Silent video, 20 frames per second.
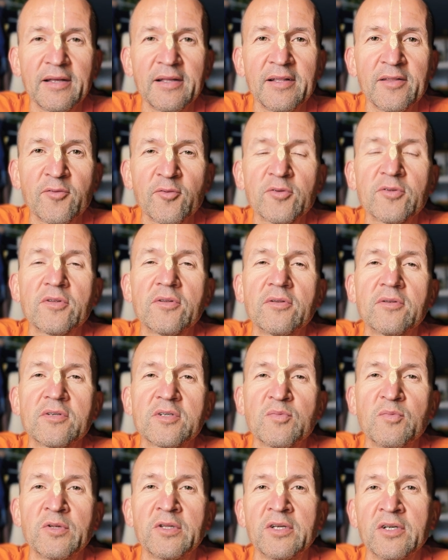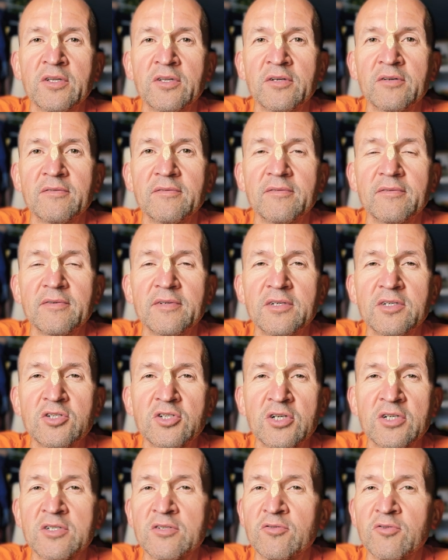Вот смотрите,
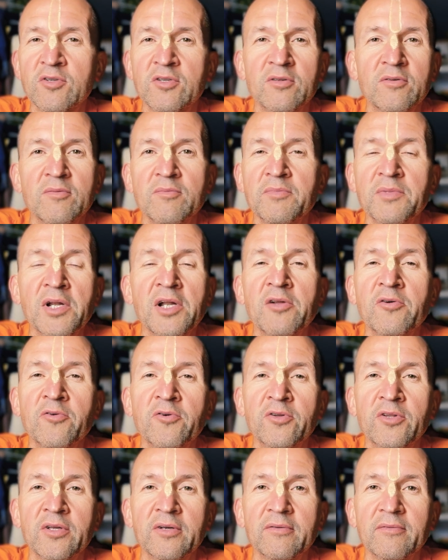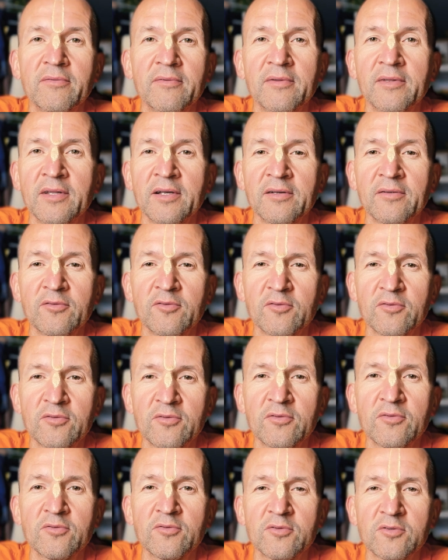сейчас вот миллионы, да,
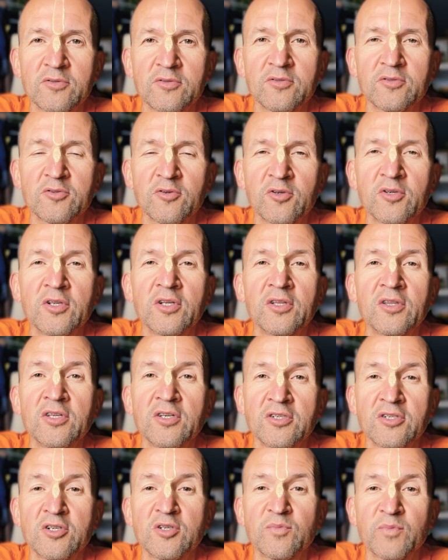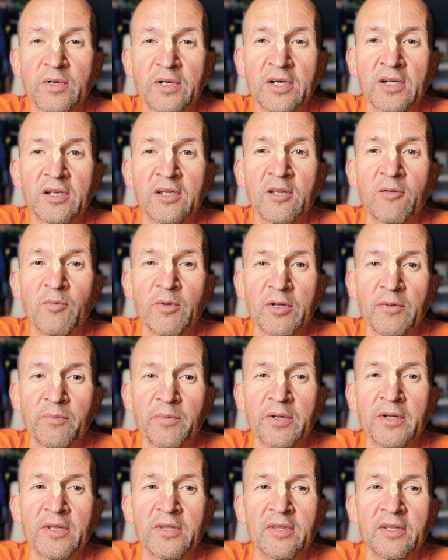ну, сотни тысяч, по крайней мере,
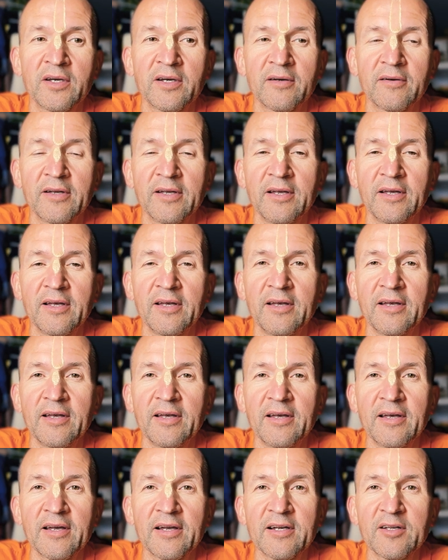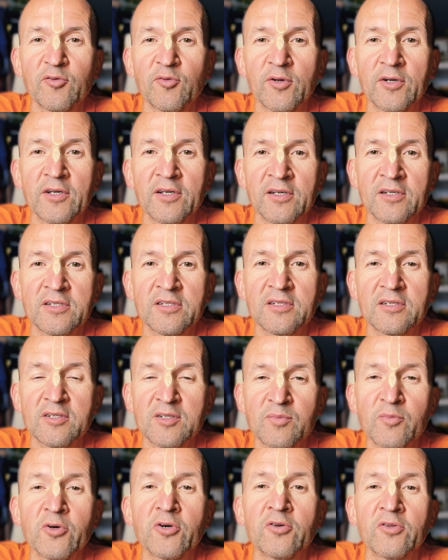преданных, которые есть,
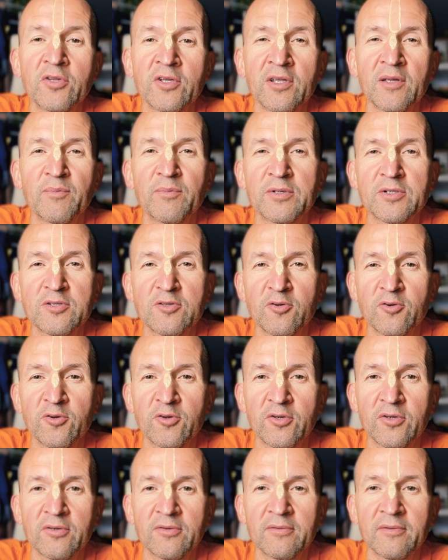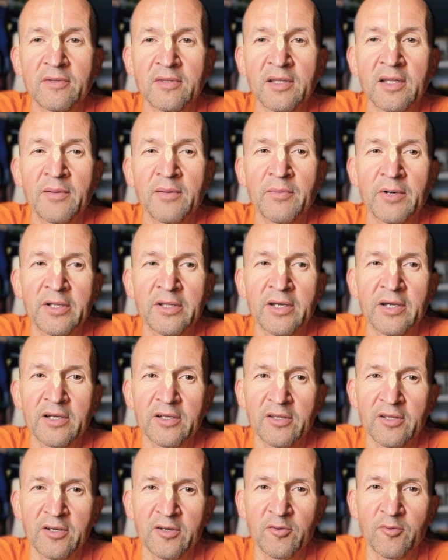смогут они построить дома на
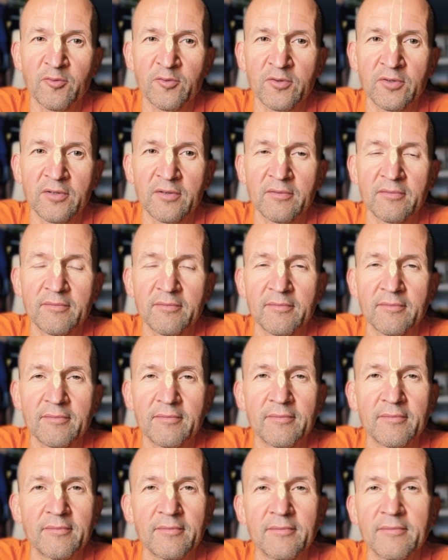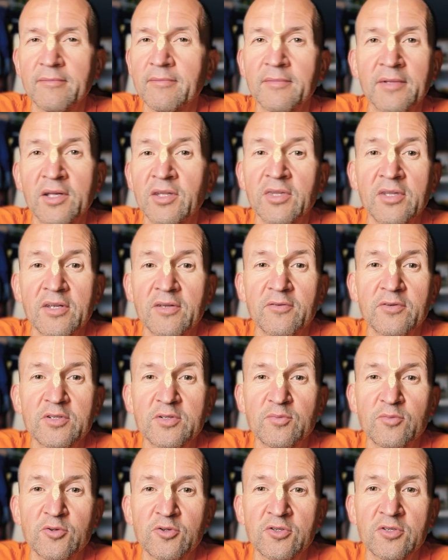Радхакунде? Это
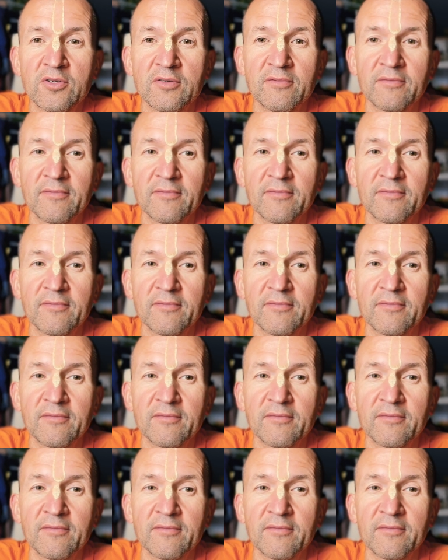невозможно.